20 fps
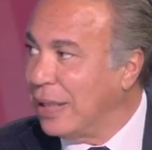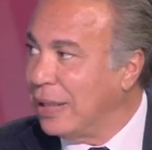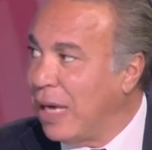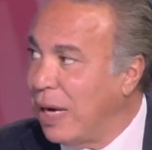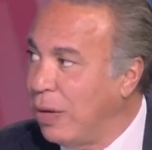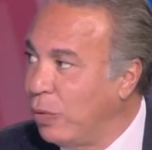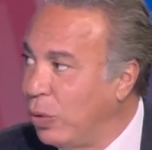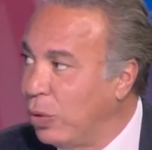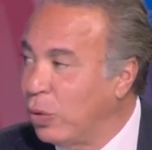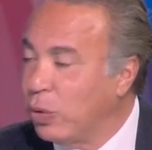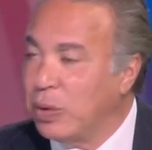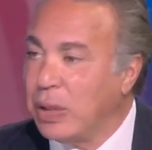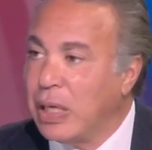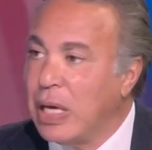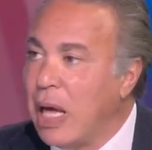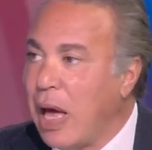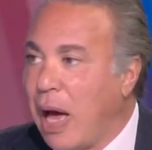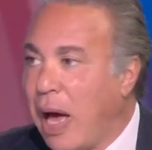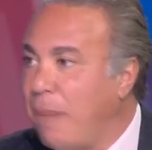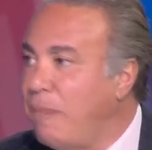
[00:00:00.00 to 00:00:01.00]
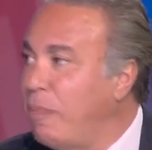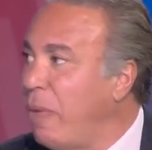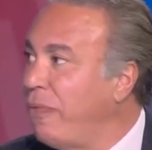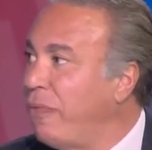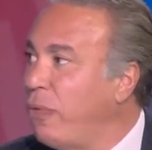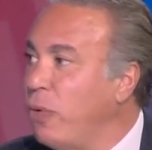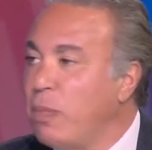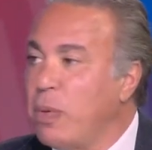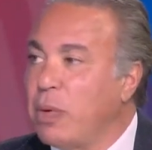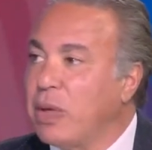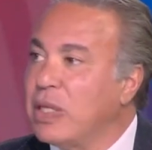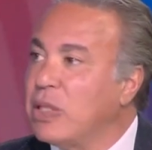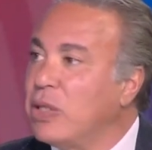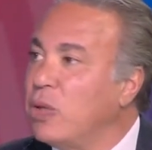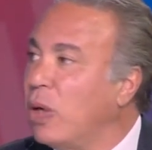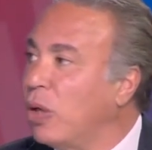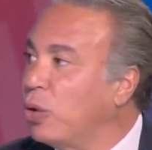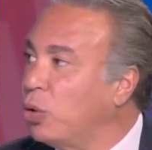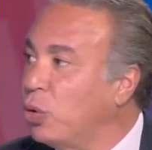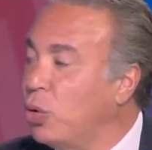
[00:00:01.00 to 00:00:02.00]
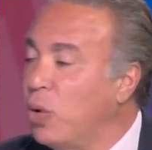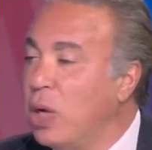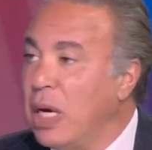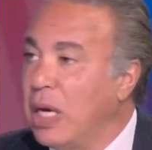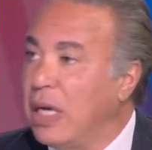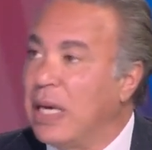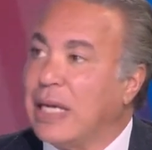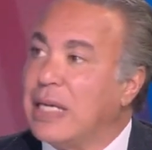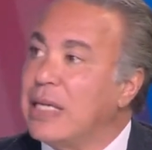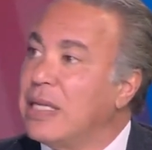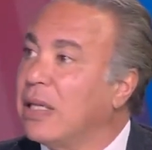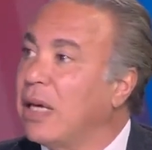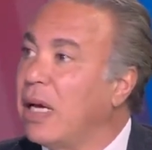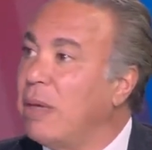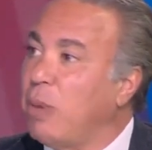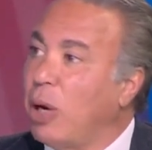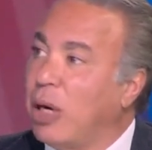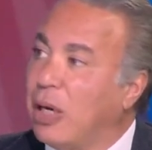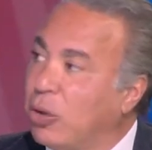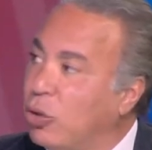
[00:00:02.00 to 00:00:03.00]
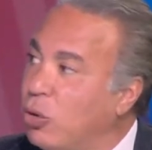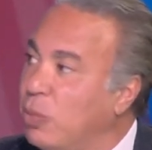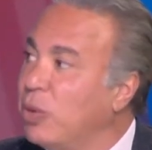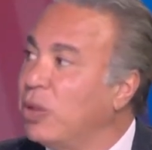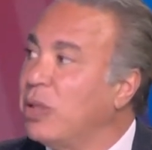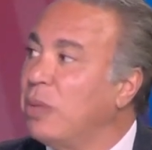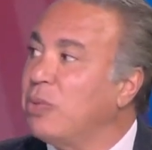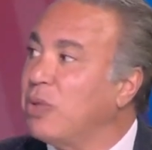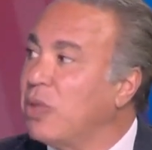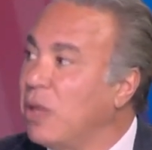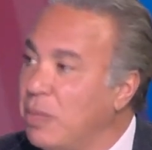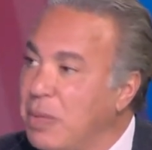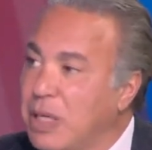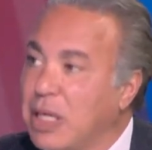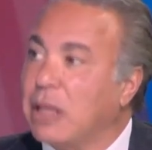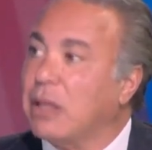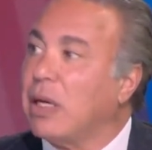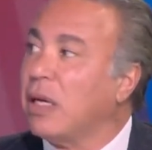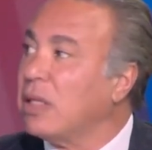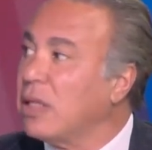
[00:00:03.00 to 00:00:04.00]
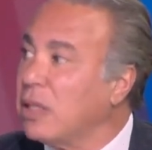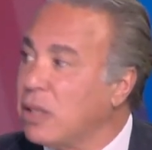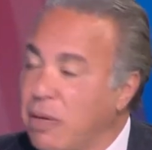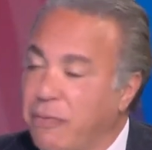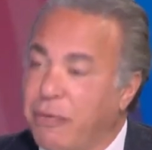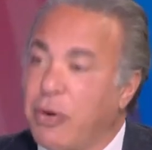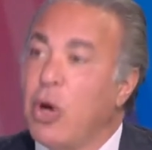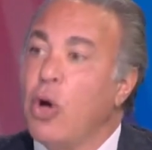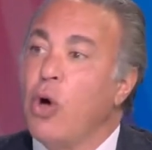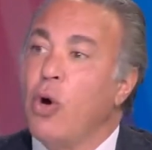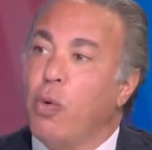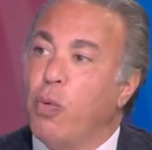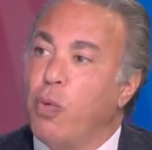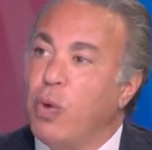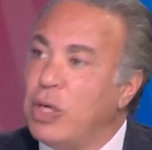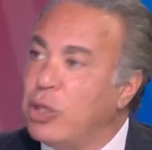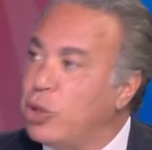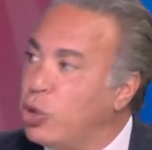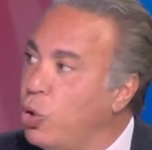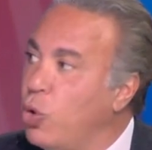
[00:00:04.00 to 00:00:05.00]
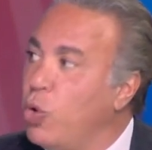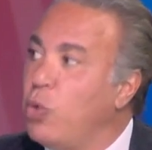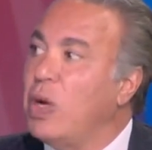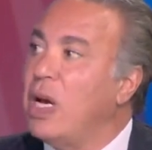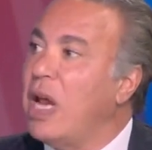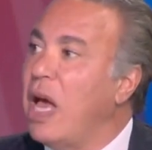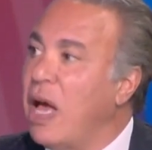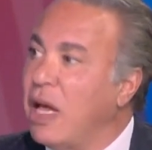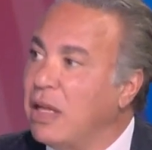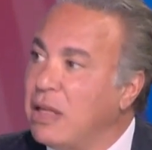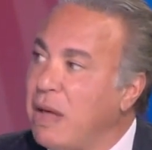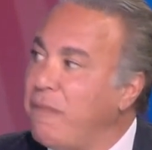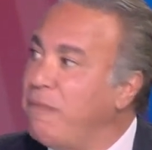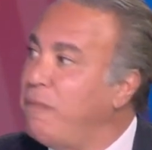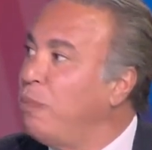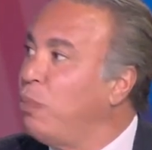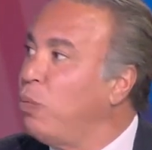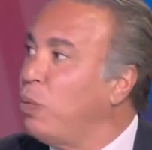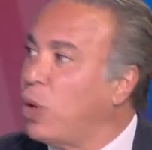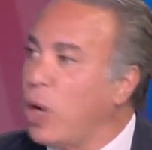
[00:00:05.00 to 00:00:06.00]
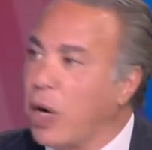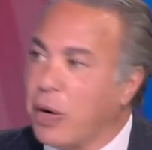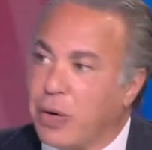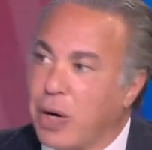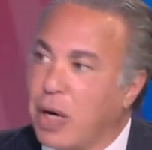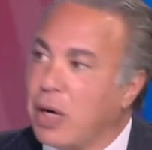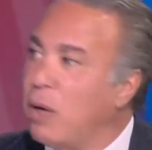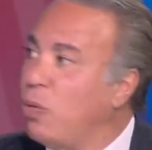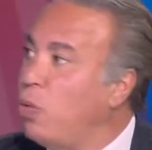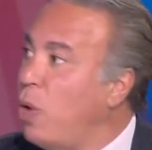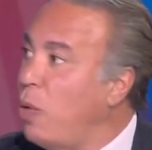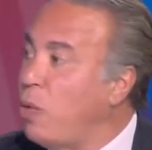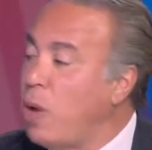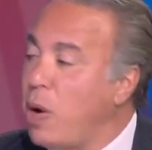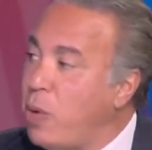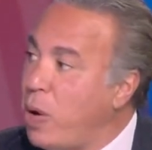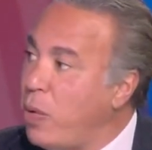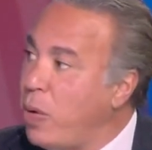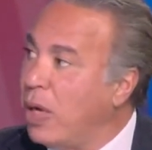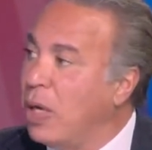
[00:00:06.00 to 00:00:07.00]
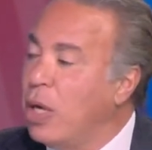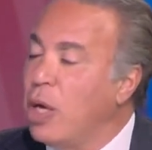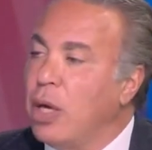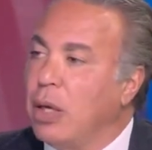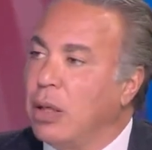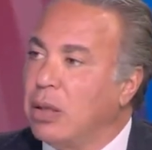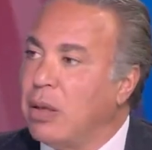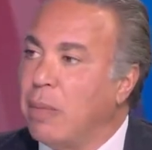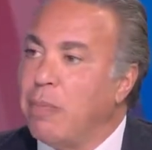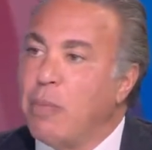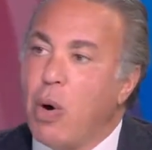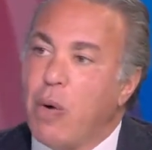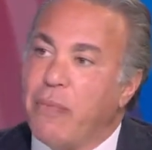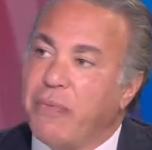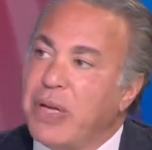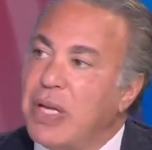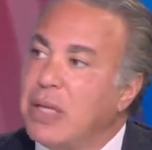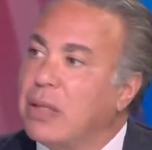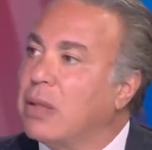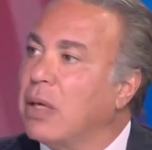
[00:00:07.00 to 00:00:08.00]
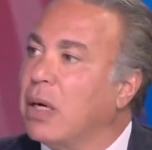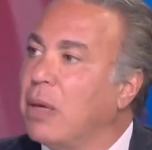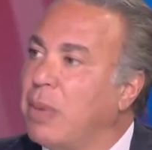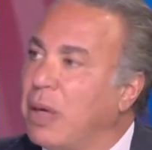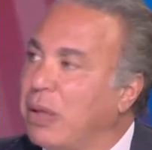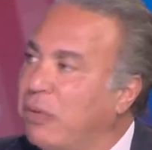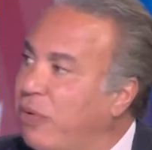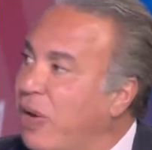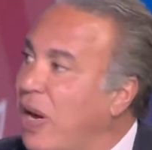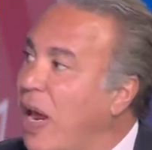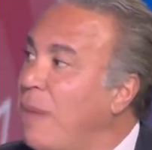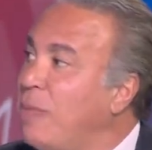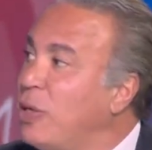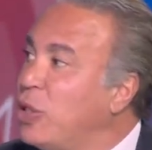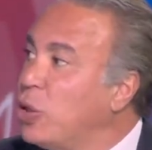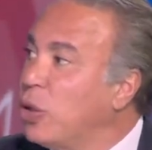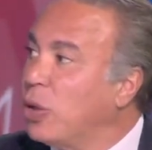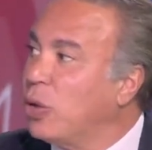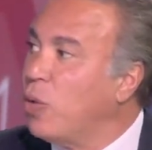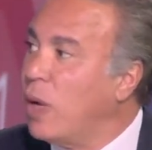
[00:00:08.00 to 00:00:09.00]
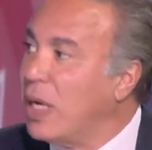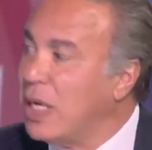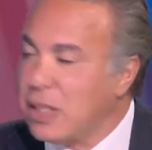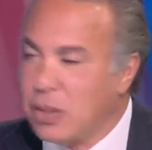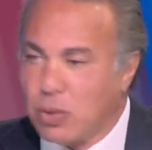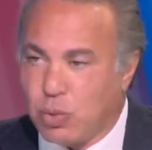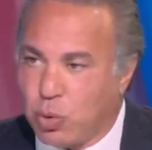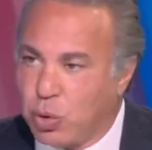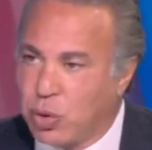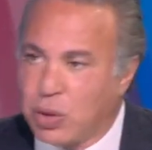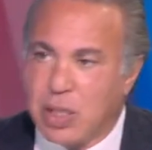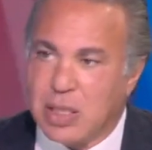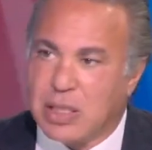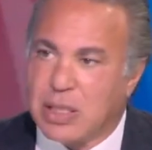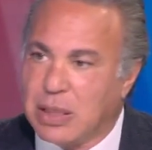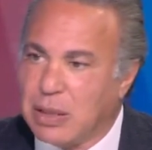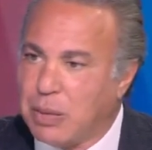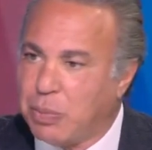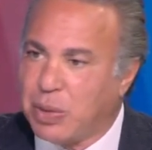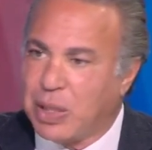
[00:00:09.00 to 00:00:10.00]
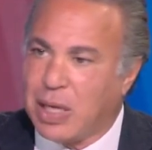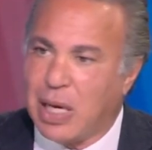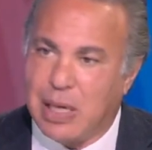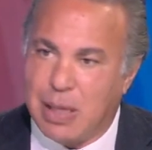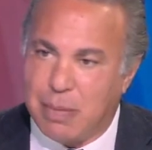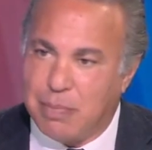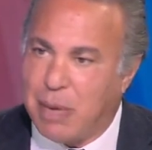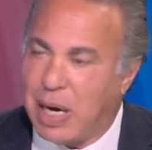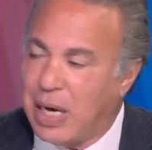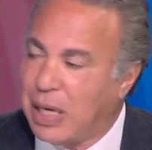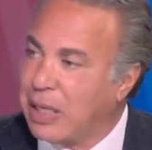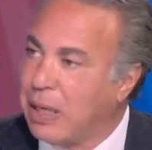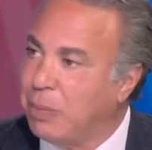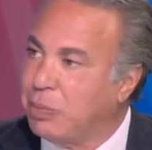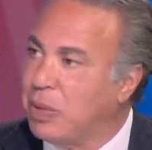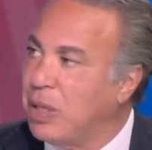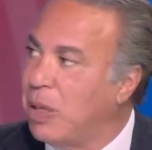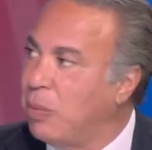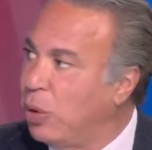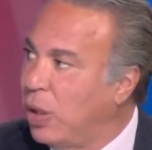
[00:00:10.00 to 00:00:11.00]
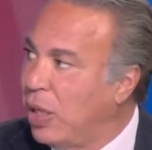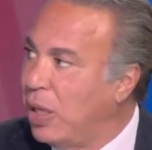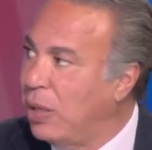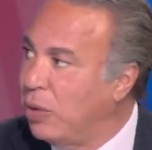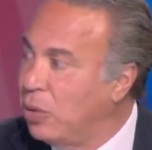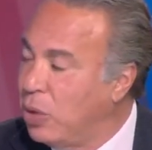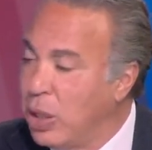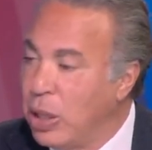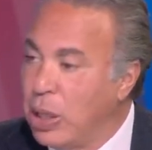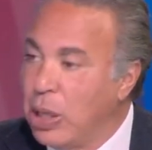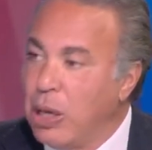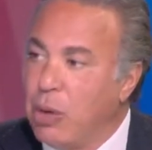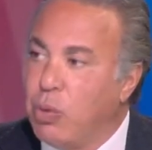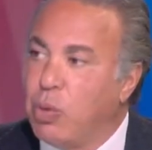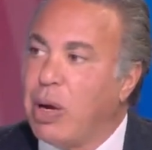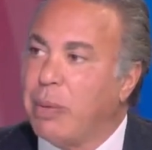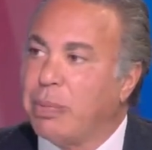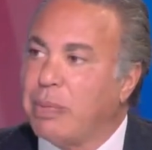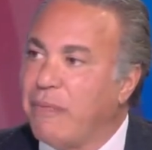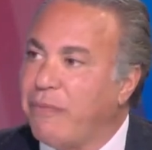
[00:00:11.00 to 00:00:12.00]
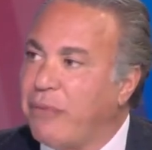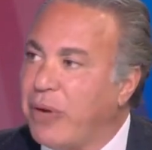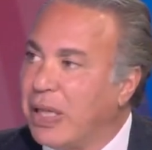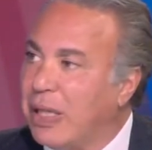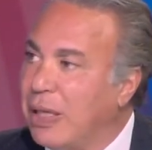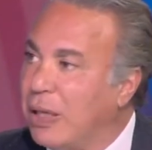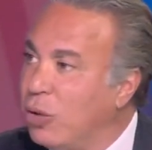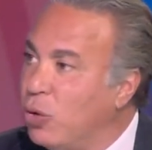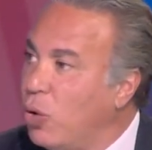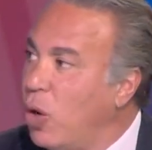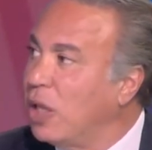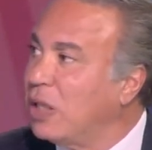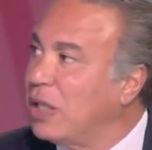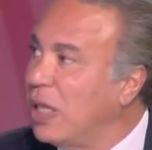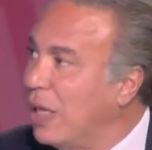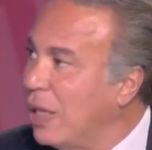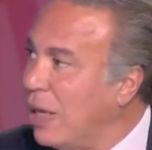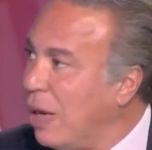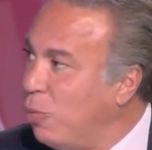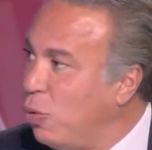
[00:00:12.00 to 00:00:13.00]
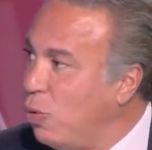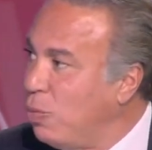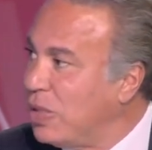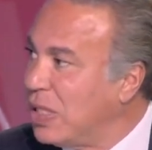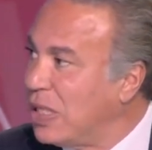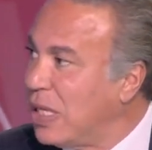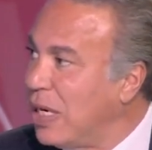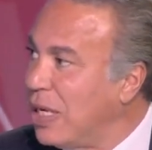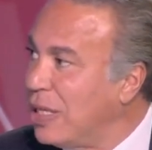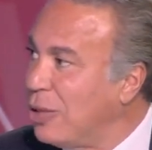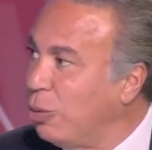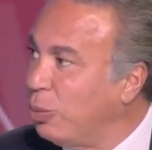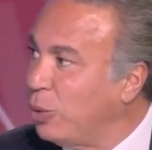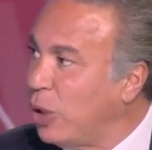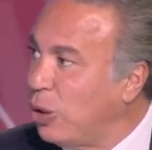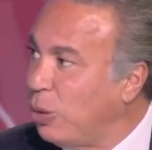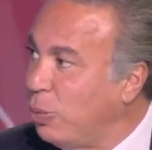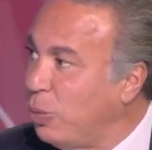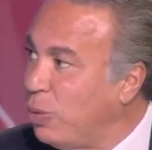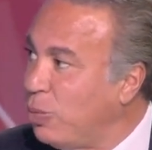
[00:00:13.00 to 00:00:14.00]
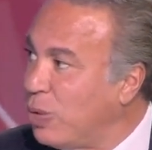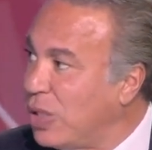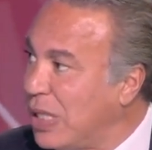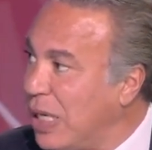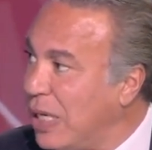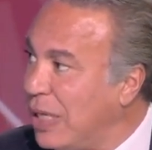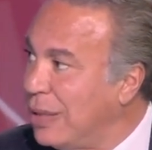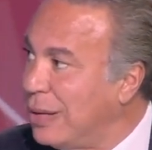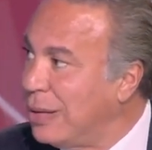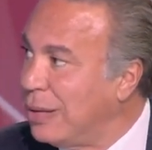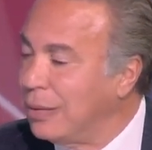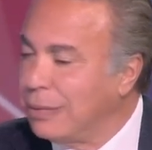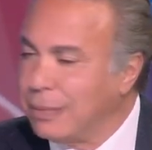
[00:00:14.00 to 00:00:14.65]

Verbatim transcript: ده او الاغنيه حبه فوق ممكن يديلك شو لكن يتغلبوا على ارضهم قدام سيراميكا 3-0 والشو والاهداف مكرره و و و طب ما هو في اضطرابات فرقه مشيت كويس وكنت لسه انت بتتكلم مع الكابتن ابو العلا وكابتن فضل النقط اللي جابوهم السنه دي وابتدوا بيهم السنه دي